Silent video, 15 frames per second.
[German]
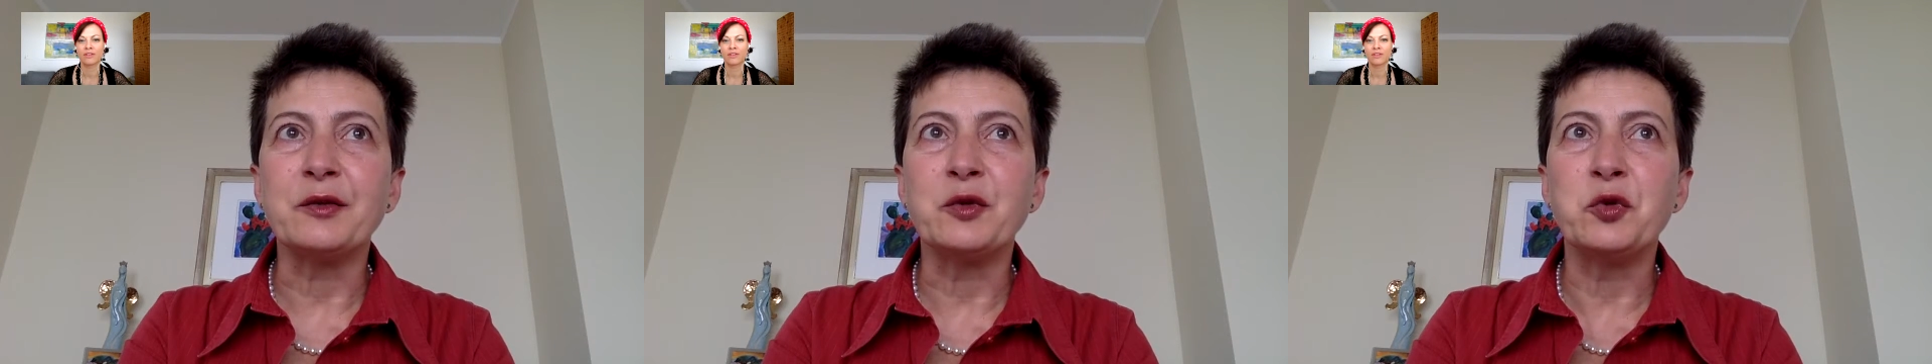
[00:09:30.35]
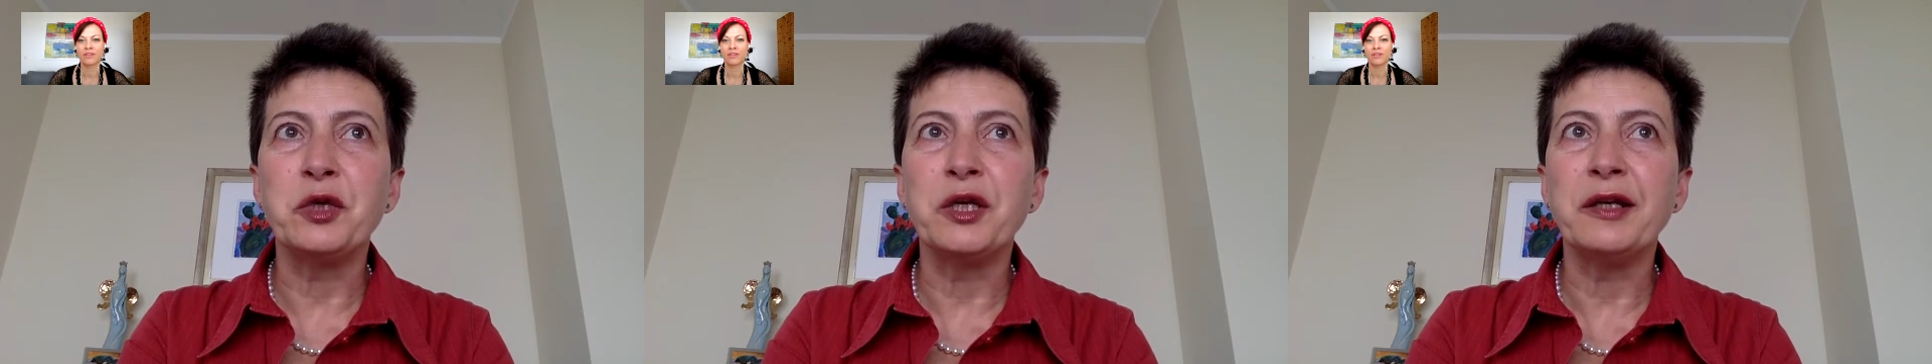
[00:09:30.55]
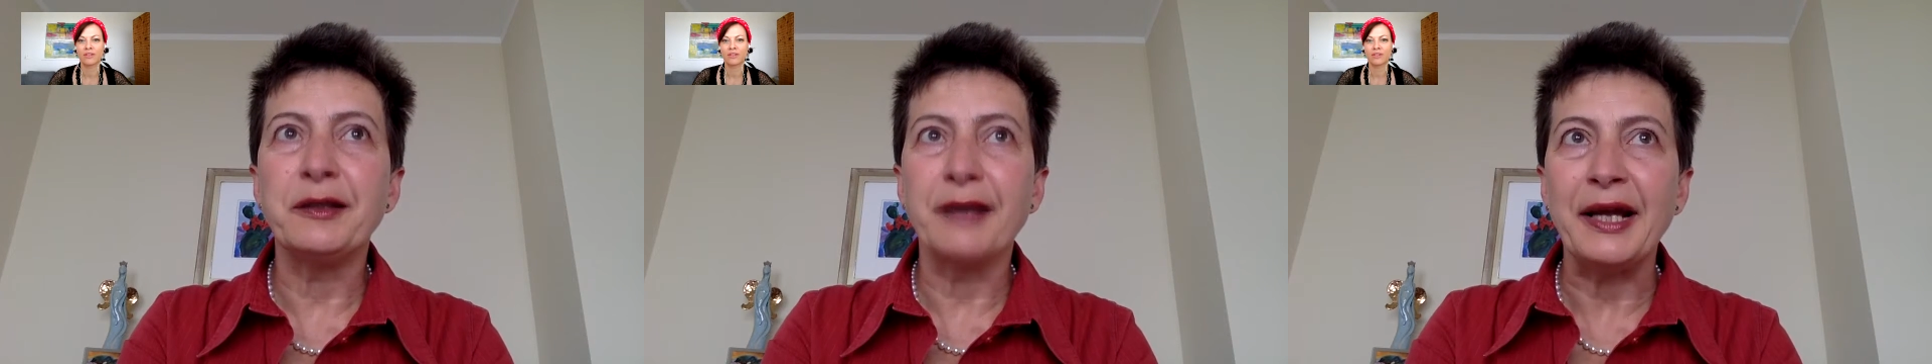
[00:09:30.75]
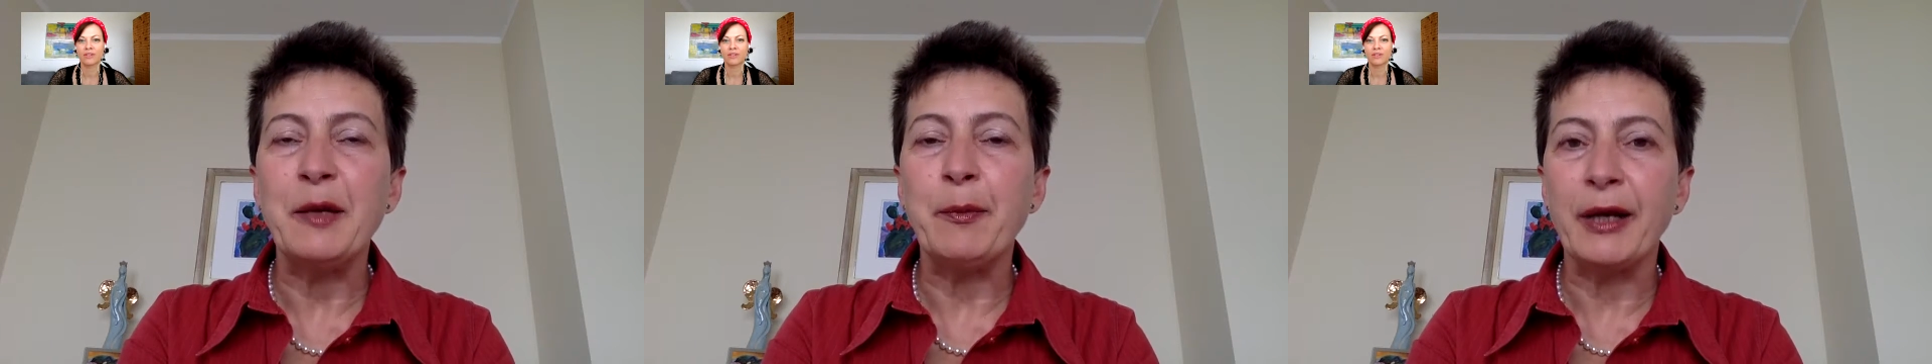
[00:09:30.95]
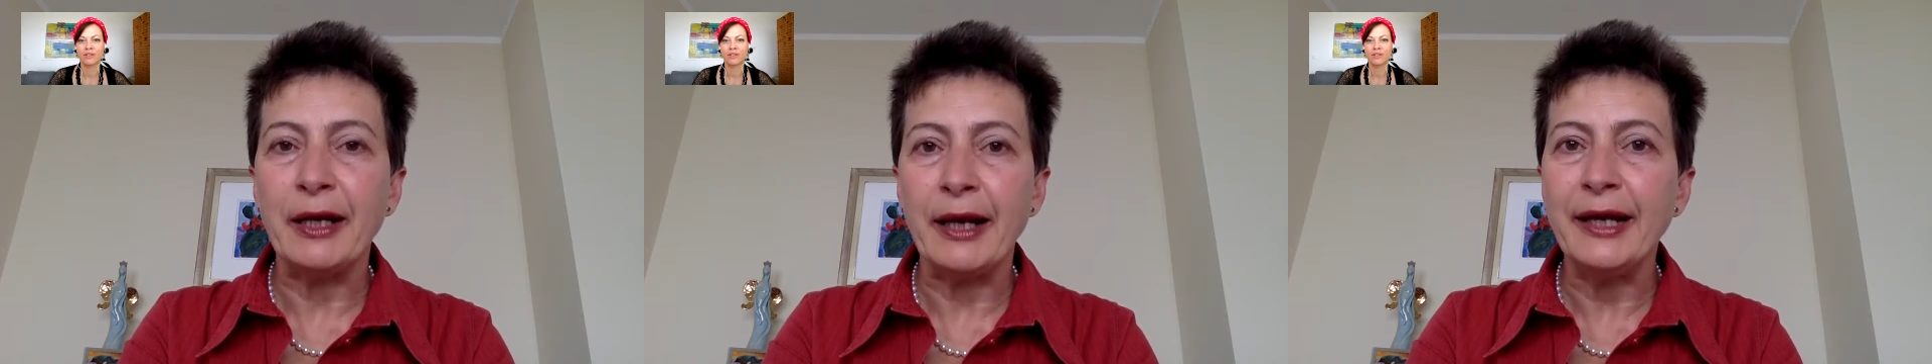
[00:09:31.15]
durch deine
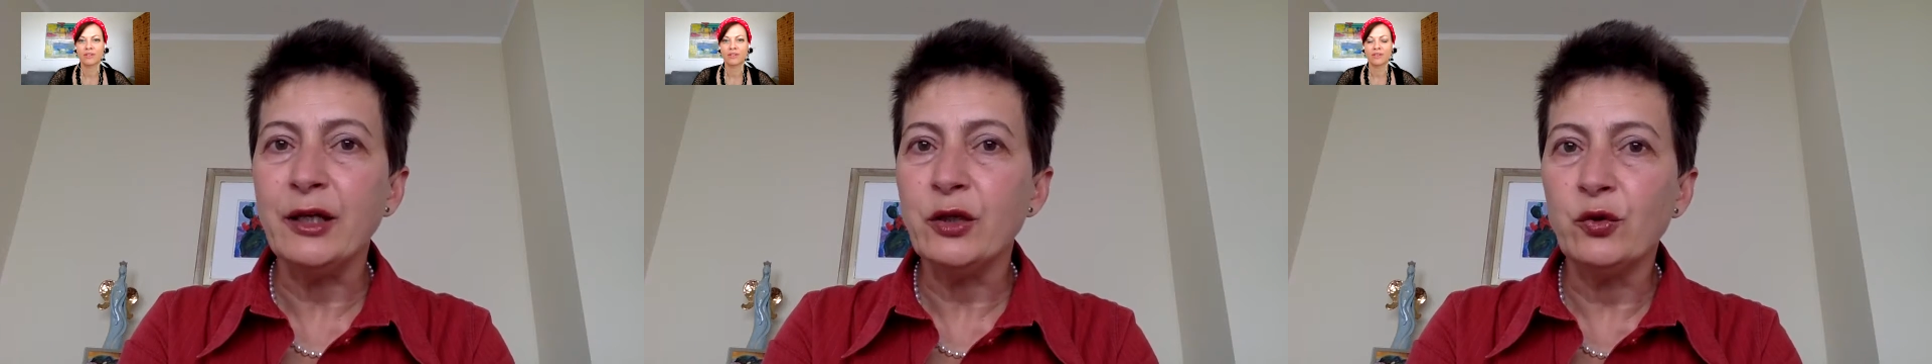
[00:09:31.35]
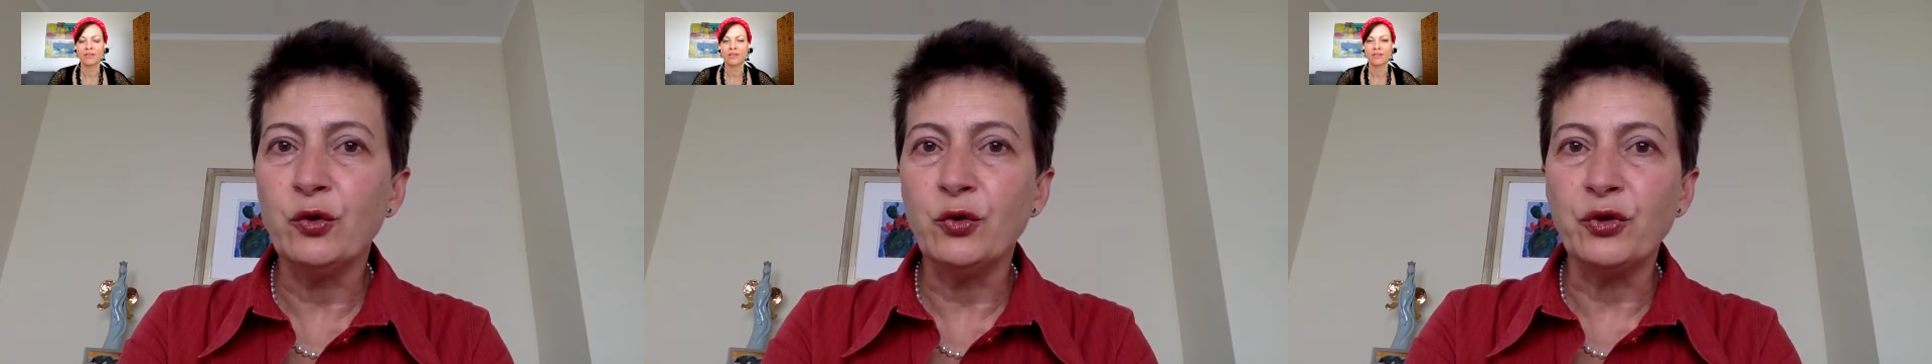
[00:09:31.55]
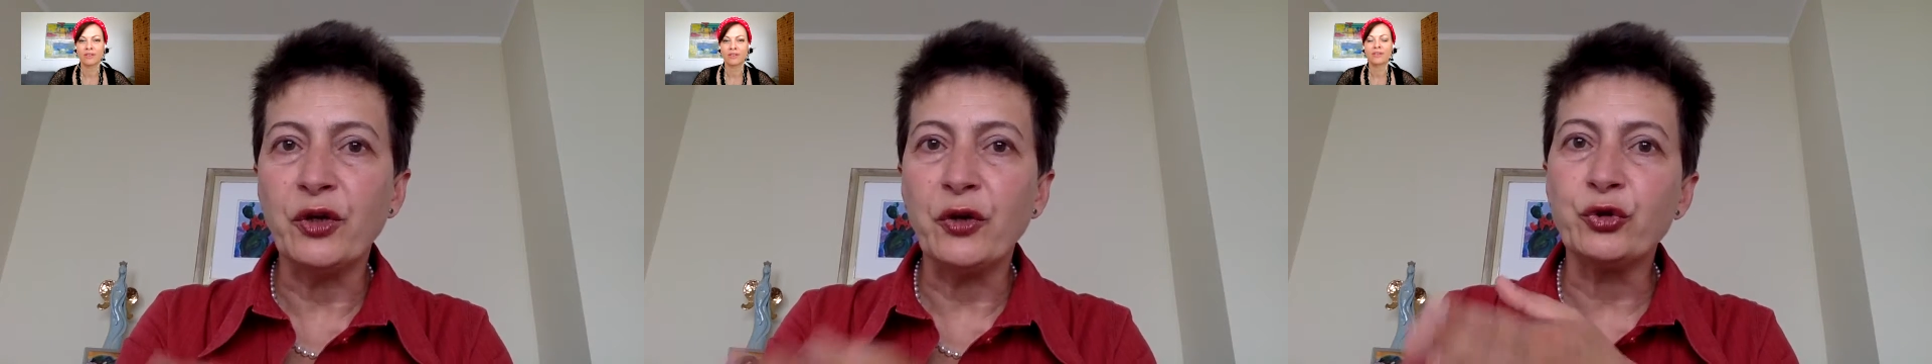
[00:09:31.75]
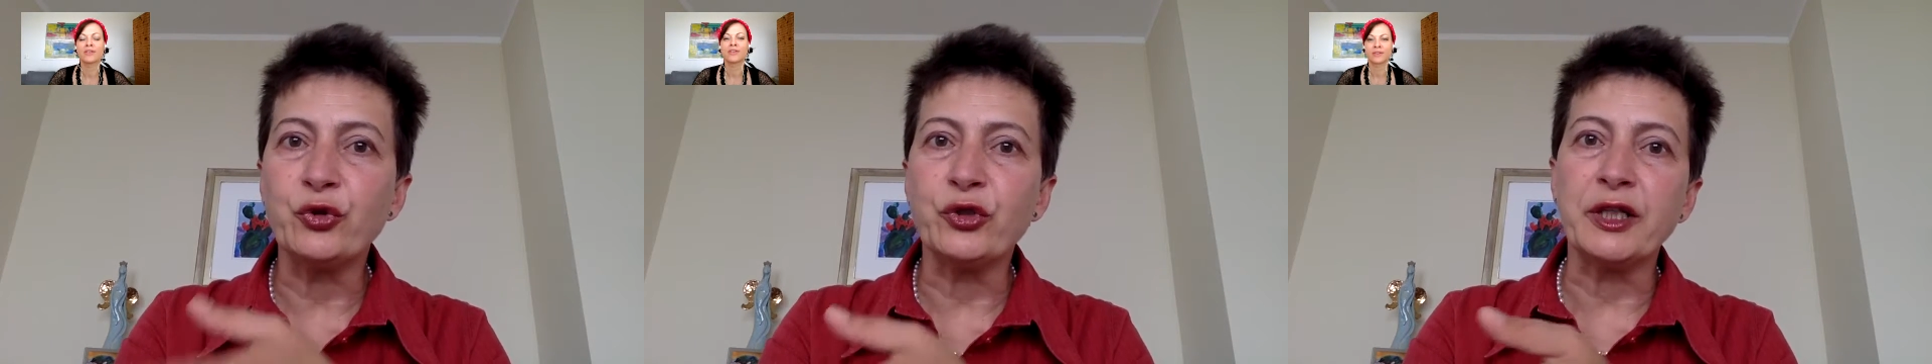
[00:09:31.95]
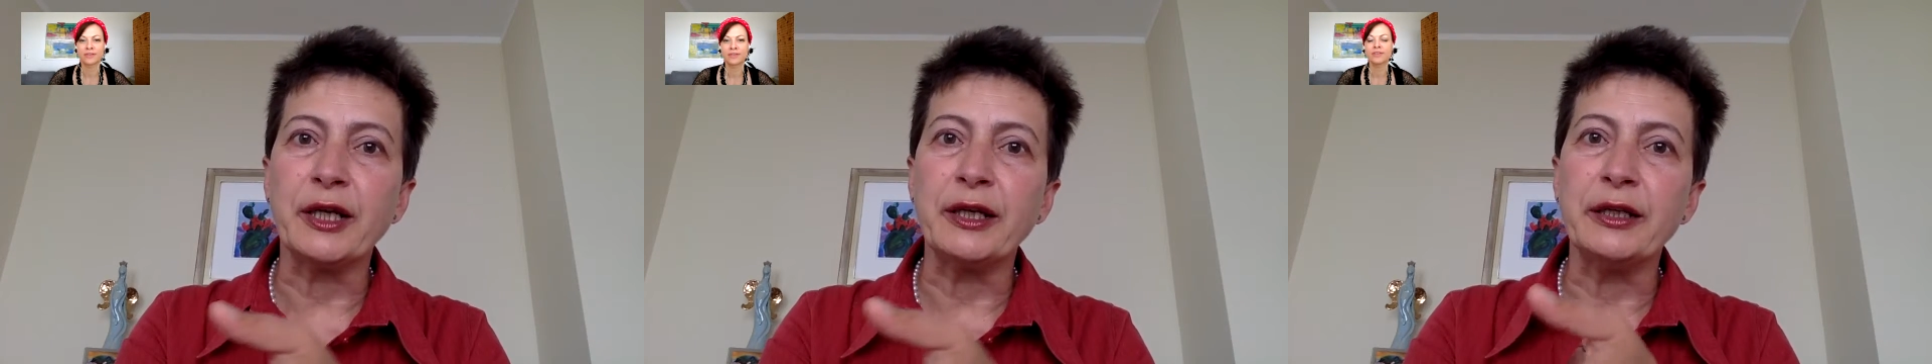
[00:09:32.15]
Begleitung und auch
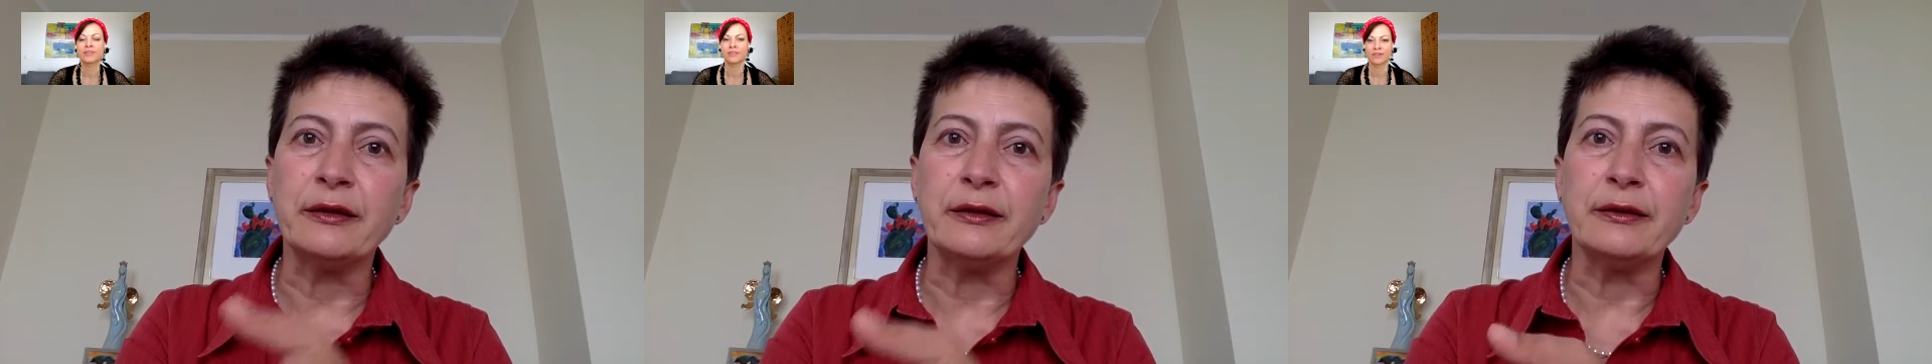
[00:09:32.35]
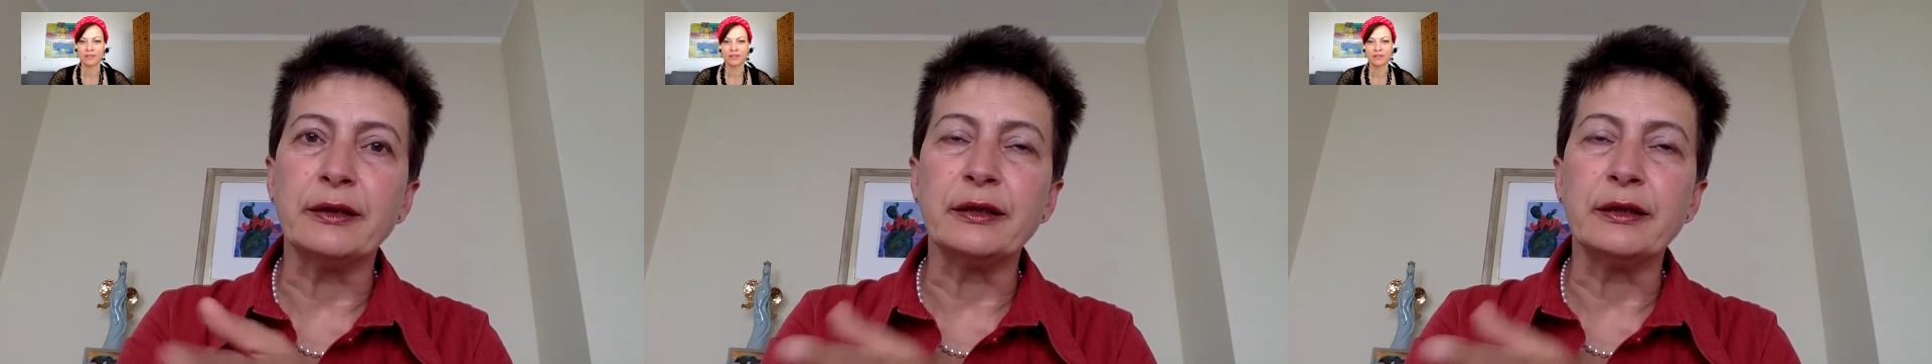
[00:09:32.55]
durch dein,